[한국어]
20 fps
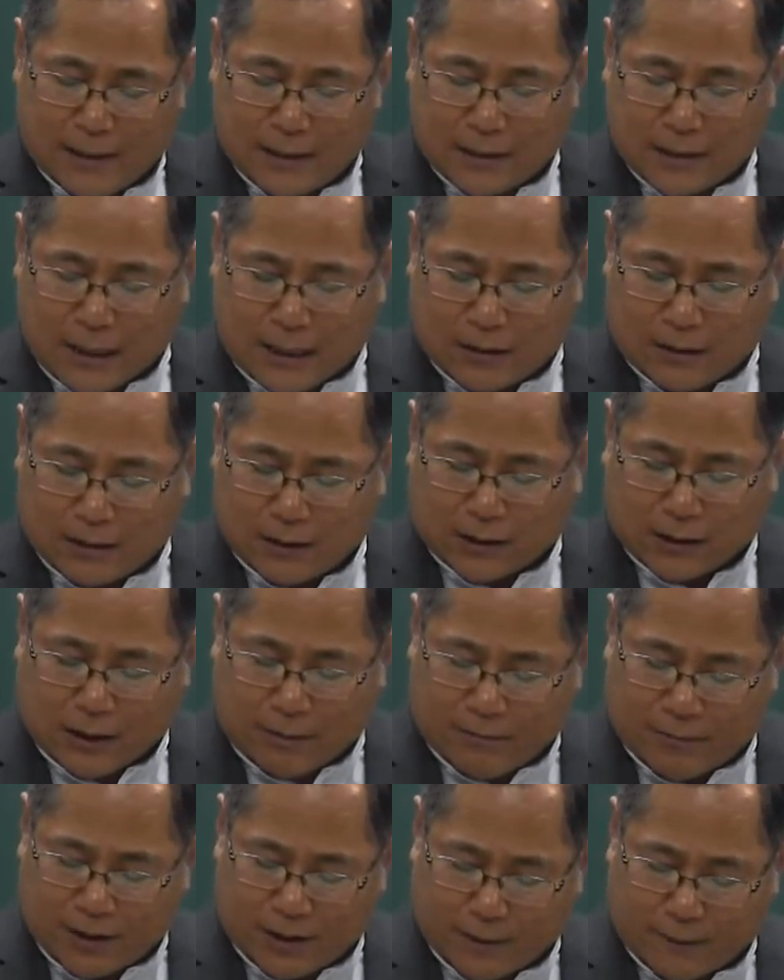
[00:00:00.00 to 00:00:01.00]
자
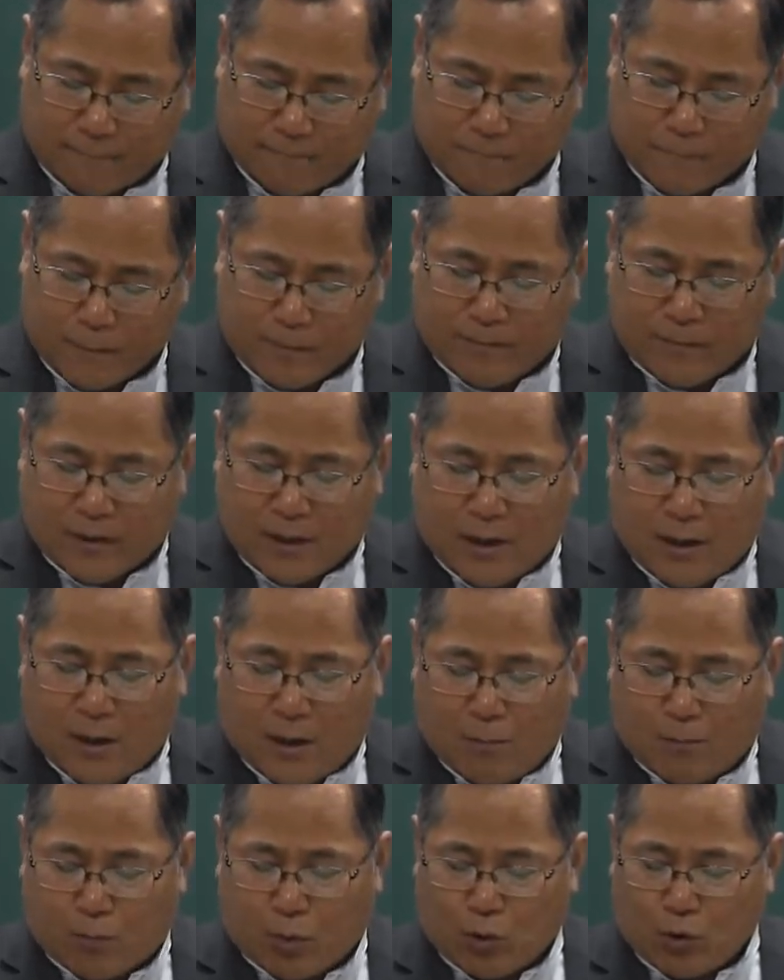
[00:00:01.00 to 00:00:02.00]
그렇다면
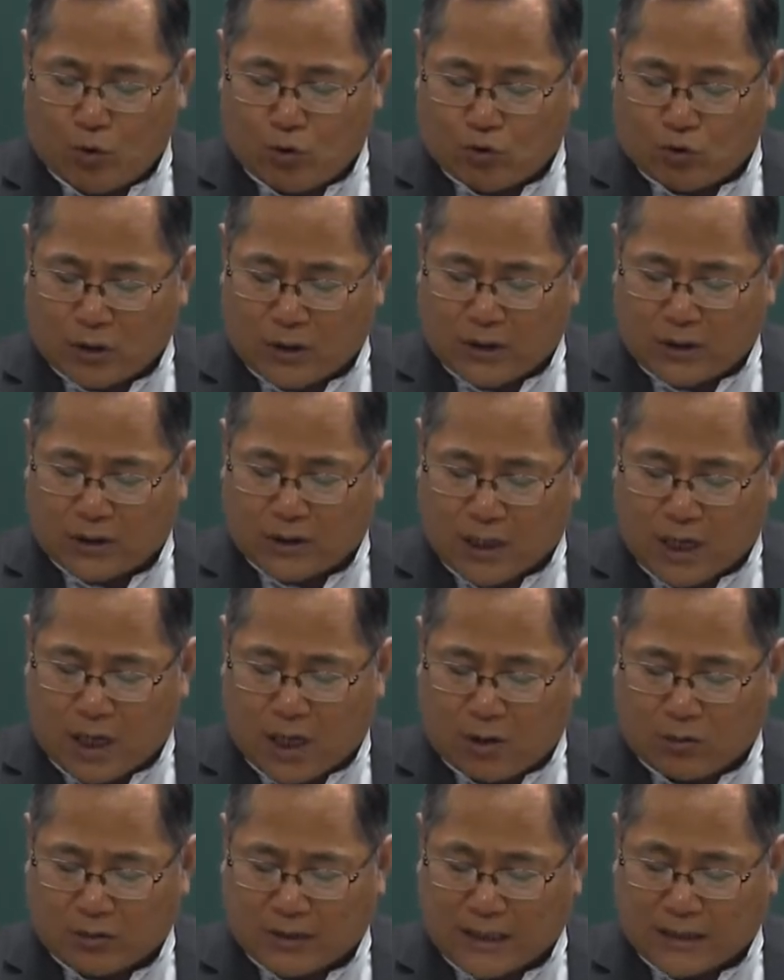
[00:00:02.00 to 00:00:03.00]
보유 중인
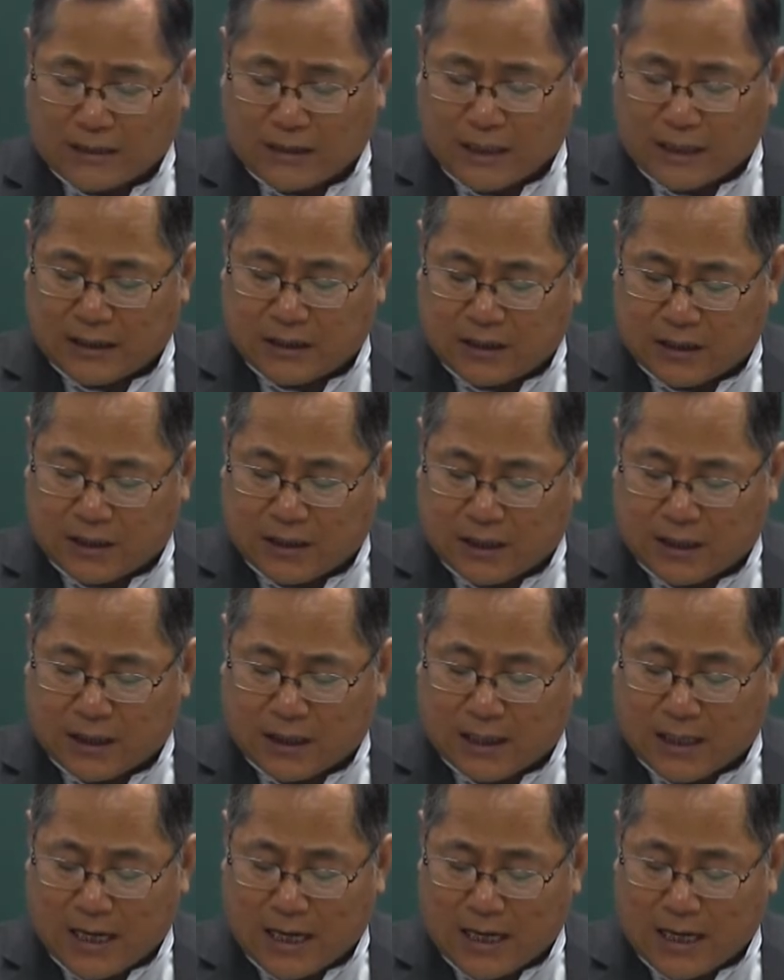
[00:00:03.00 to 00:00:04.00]
재고자산의
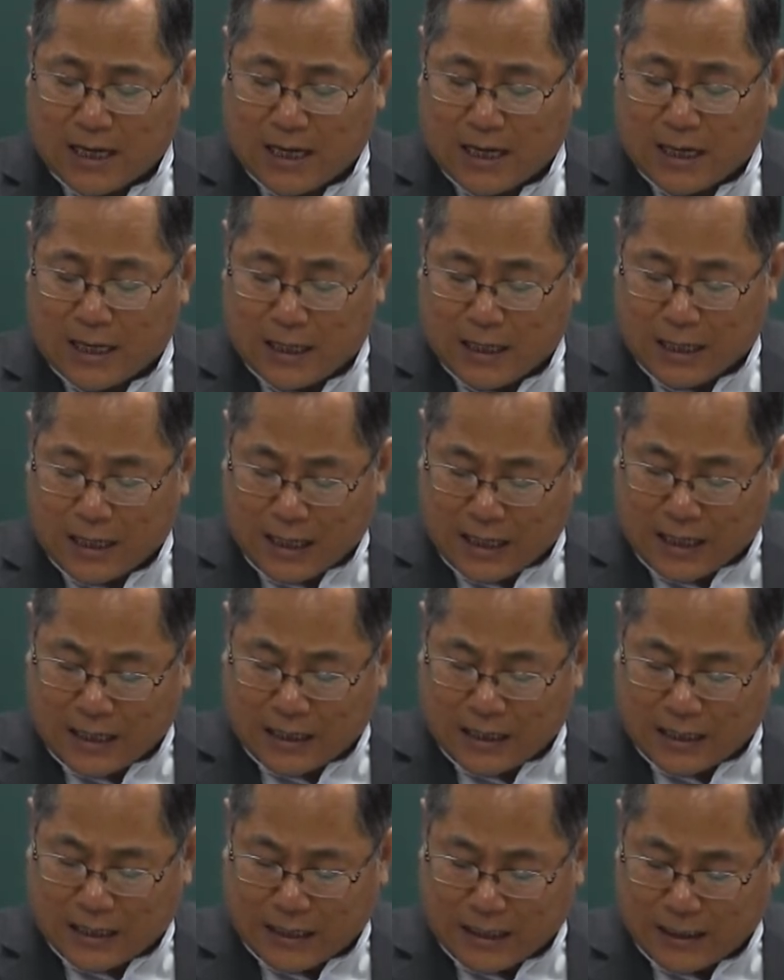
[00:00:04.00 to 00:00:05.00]
시가가
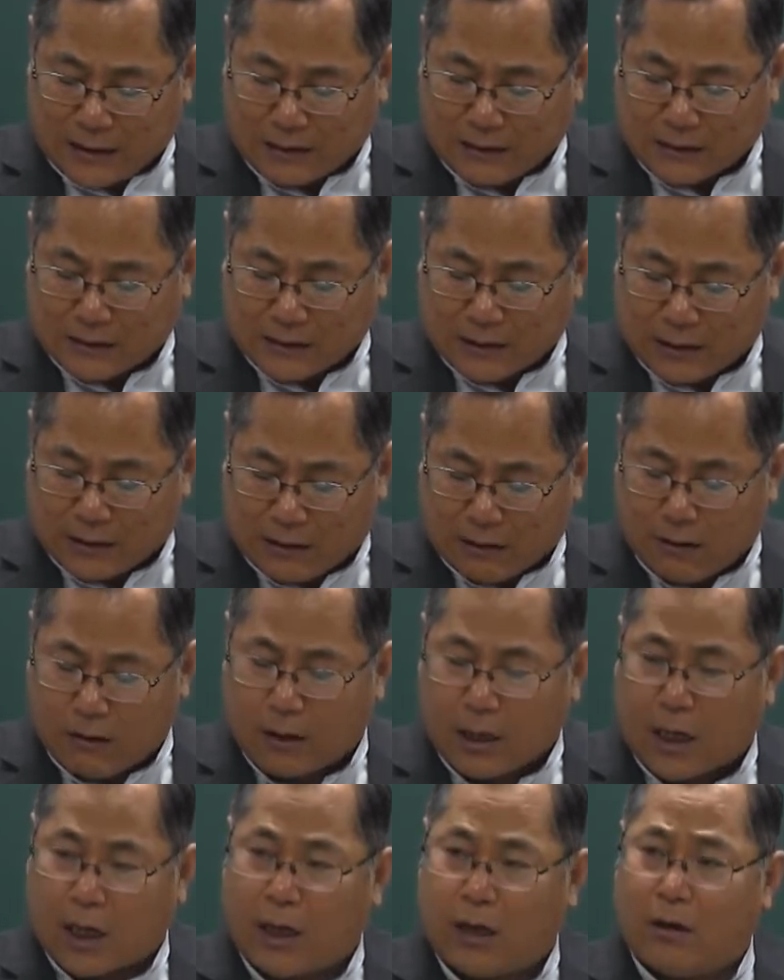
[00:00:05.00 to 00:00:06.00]
하락한 것은
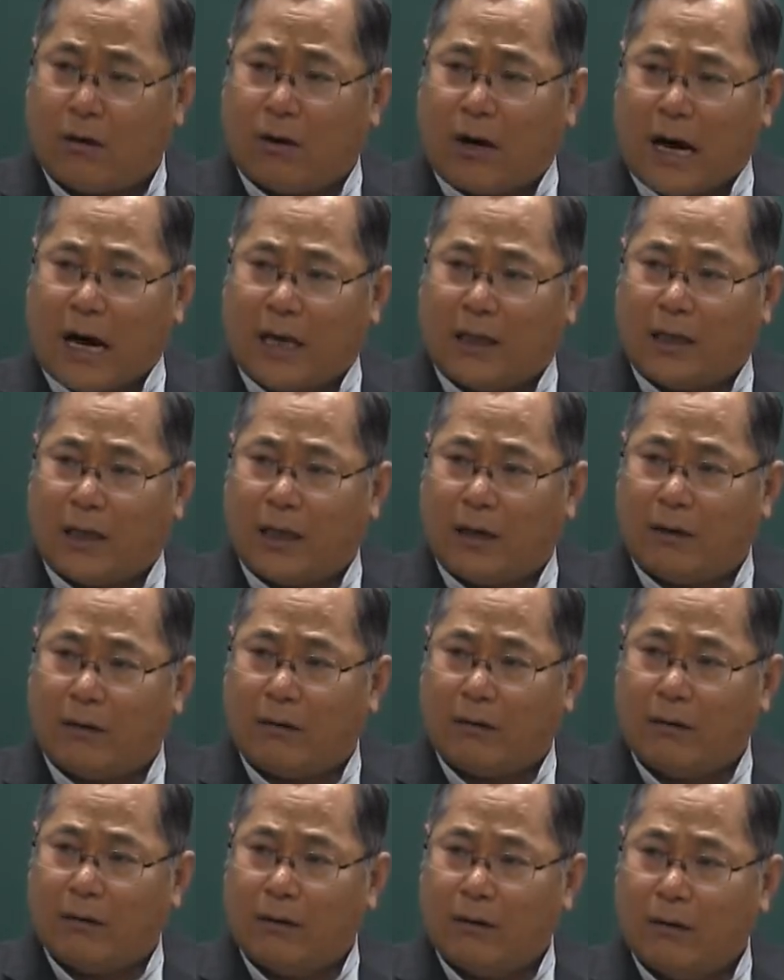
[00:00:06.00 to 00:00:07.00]
거래예요? 아니에요?
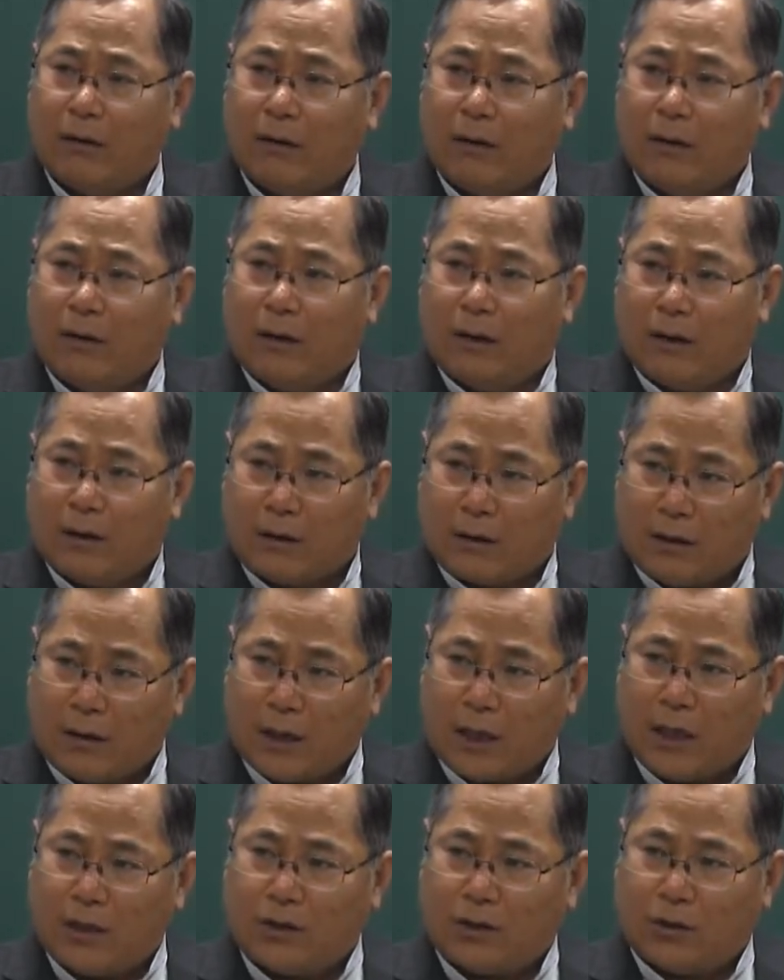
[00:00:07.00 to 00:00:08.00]

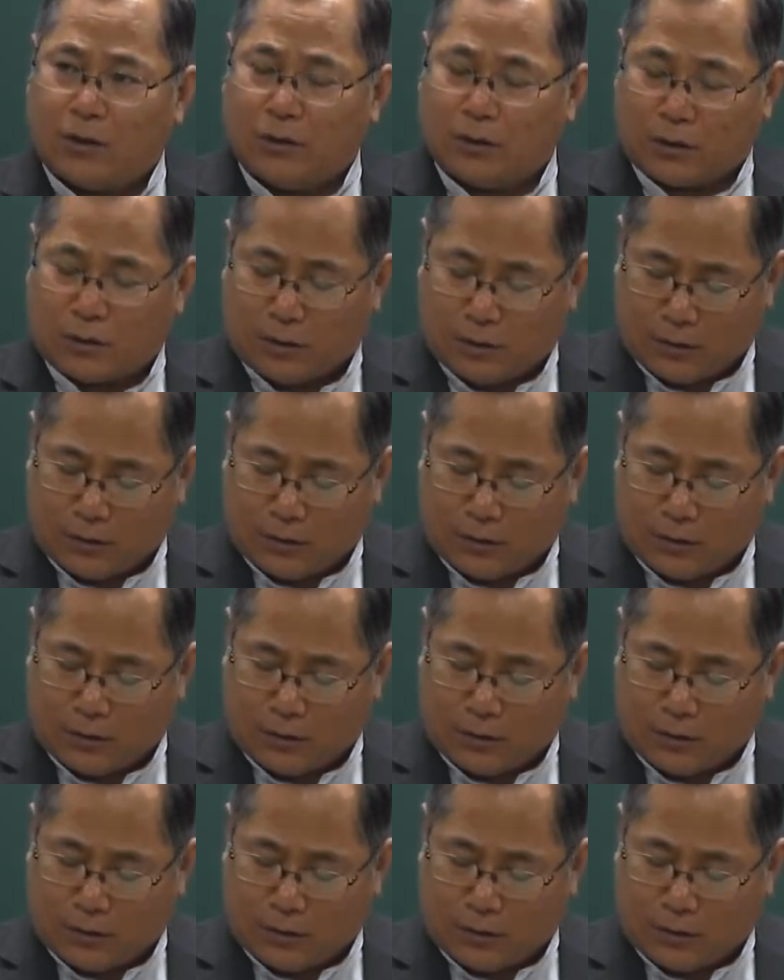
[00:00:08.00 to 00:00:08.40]
거래죠.